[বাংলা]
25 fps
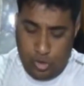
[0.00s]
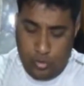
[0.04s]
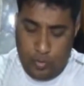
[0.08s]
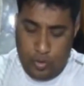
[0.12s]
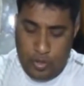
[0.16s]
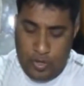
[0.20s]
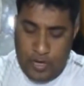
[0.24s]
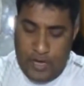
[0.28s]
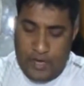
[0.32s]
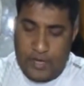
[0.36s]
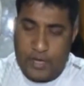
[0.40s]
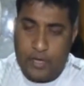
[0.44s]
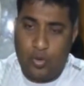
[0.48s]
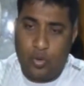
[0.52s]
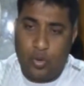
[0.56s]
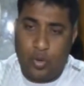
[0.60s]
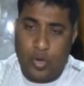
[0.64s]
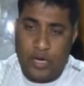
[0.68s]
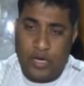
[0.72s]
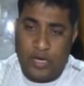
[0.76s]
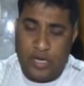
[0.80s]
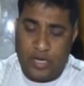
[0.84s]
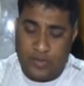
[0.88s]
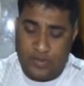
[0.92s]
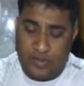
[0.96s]
যুবক একটি
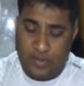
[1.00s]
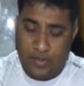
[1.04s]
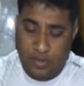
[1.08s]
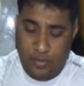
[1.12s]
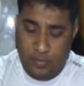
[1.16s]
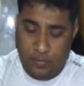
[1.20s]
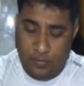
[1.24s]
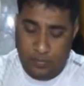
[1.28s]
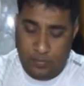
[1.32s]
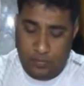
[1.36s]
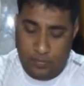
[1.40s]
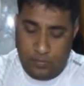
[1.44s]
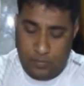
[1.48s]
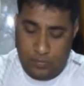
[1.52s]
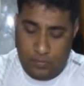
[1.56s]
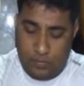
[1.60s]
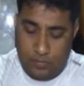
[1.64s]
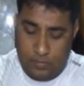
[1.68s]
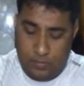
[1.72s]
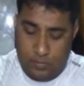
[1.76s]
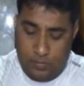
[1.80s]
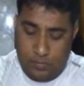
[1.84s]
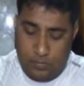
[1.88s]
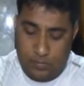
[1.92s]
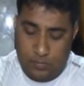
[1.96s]
দোকানে আসে
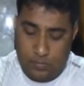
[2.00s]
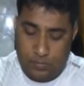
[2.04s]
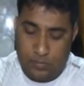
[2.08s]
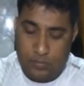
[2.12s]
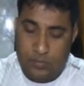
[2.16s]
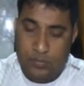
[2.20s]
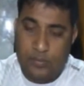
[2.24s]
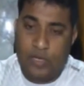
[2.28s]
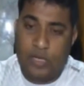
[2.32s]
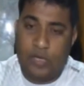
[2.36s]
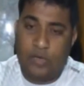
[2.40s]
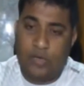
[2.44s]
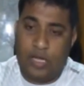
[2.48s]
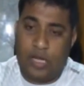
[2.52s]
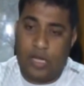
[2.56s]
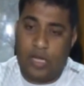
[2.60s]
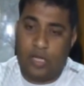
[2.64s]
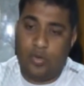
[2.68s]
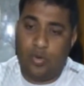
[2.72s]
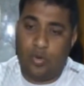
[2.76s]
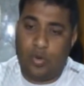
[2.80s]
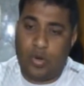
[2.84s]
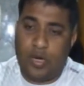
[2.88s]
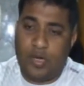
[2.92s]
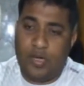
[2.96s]

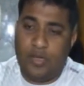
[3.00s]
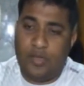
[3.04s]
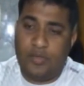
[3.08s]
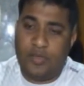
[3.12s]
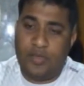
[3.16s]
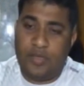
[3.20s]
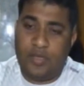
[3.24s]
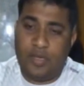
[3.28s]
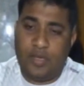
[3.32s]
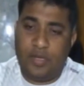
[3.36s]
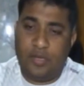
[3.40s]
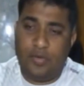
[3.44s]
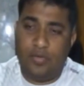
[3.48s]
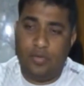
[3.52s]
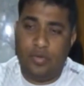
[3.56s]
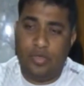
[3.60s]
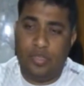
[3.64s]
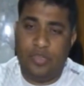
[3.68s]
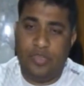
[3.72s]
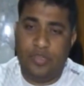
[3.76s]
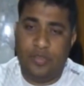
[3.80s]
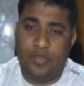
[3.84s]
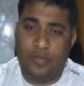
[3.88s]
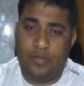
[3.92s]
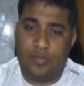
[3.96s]
তারা দোকানে এসে কিছু
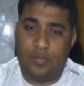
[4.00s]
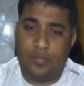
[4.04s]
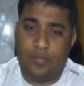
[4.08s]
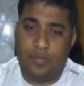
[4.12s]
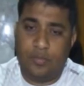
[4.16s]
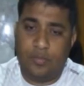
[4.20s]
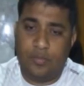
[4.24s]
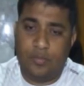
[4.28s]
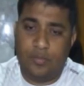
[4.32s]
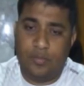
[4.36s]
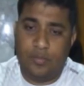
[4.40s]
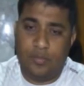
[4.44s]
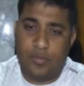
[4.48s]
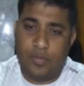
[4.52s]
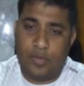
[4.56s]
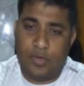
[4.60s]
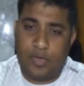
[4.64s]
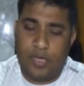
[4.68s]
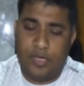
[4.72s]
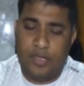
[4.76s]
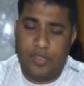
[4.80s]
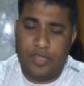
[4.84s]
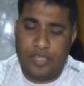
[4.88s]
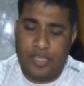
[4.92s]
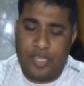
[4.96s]
জিনিস
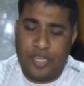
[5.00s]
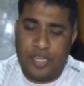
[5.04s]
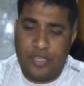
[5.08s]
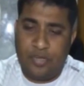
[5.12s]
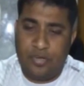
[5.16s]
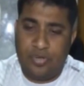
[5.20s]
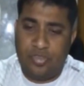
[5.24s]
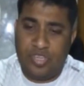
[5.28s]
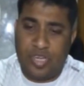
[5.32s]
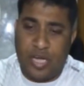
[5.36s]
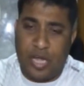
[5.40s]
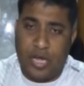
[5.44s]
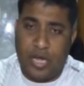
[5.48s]
কিনতে চায় কিছু